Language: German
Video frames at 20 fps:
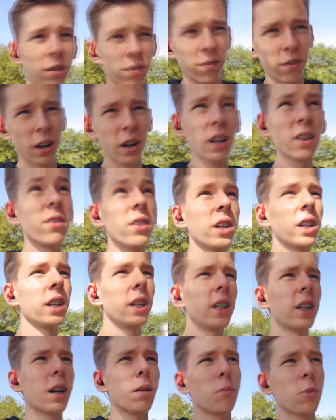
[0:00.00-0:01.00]
Fahrradwege
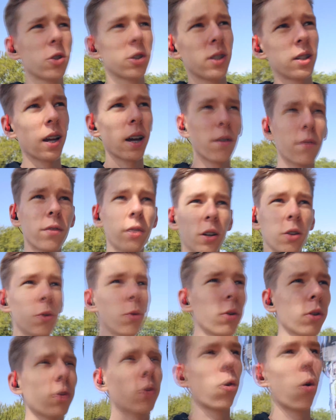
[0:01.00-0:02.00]
hier in Hamburg sind einfach
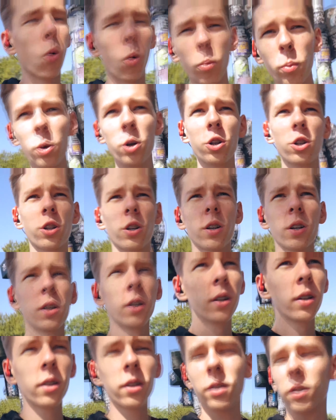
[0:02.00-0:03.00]
nur komisch.
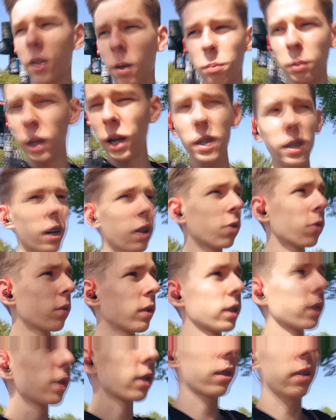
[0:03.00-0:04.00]
Ich habe keine Ahnung,
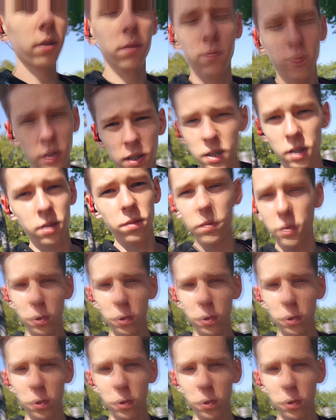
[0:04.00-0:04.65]
was das, was das